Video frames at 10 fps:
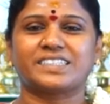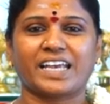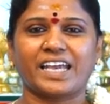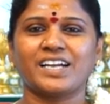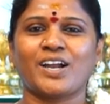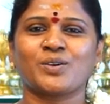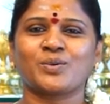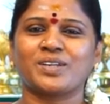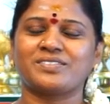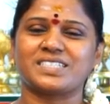தேங்காய்
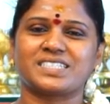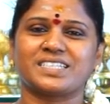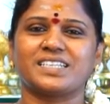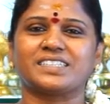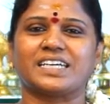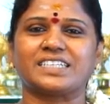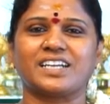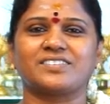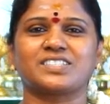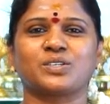கூட வச்சு அந்த
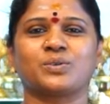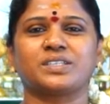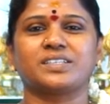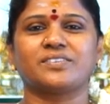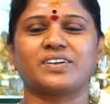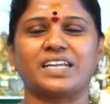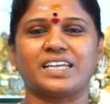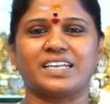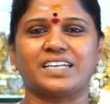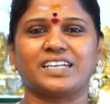தட்டில் வச்சு கொடுத்து
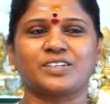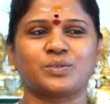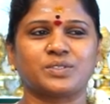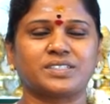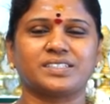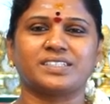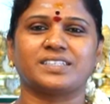வளையல் எல்லாம் கொடுத்து